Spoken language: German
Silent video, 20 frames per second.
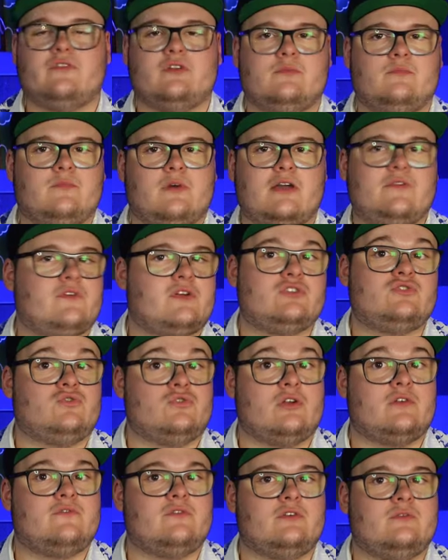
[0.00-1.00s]
Film. Einfach ein
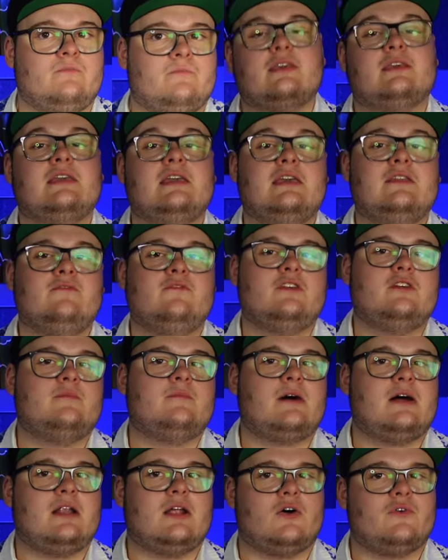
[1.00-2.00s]
schöner Film. Gehen wir
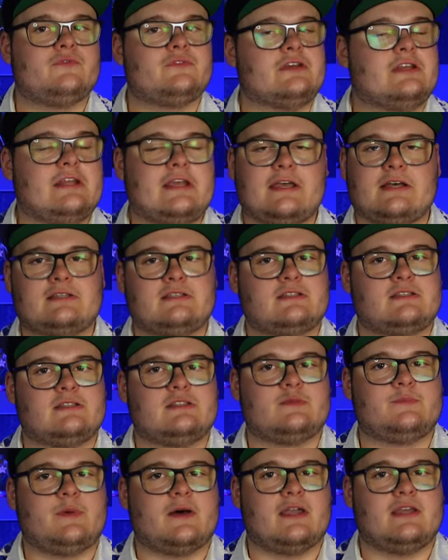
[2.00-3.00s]
mal auf den ersten
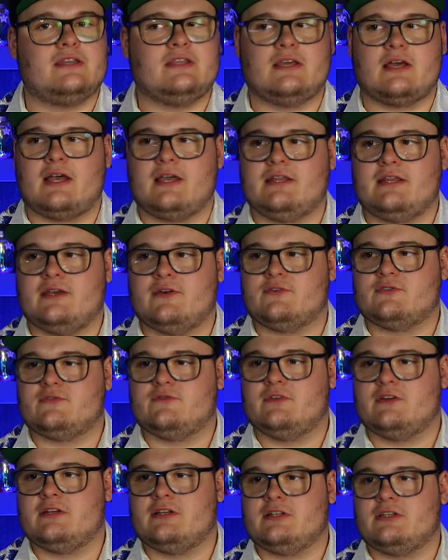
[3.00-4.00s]
Spidey ein, der
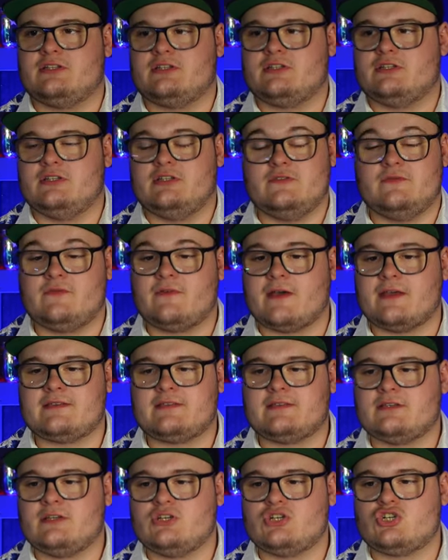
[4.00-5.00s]
uns wirklich in die
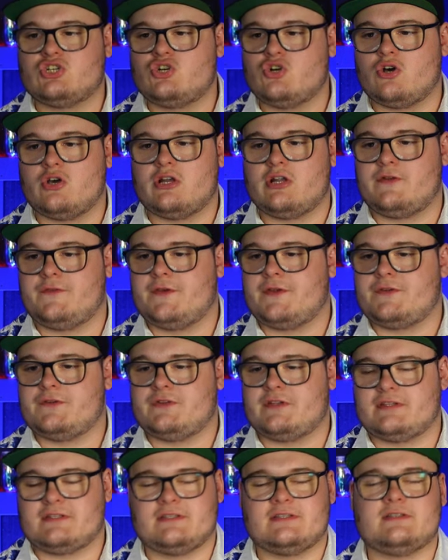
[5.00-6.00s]
Fresse geschleudert wird und
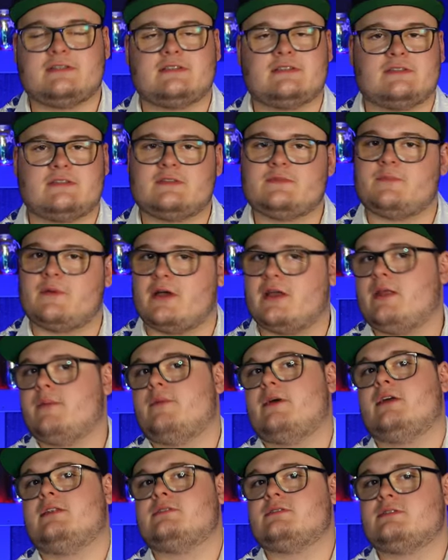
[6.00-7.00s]
das ist
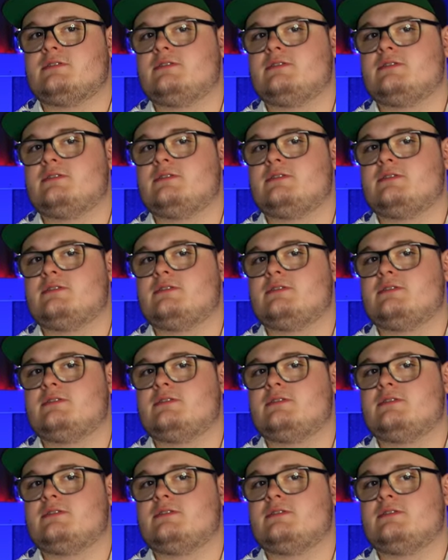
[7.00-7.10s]
Spider-Man